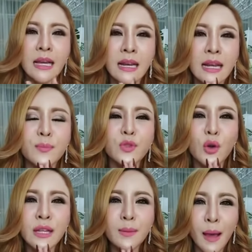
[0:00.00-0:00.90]
เริ่มต้น
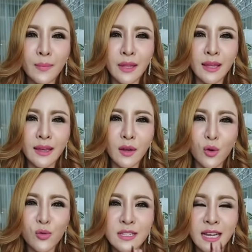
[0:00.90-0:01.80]
ที่แบบนี้
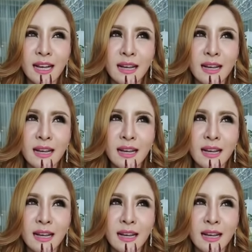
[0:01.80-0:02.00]
ครูจะ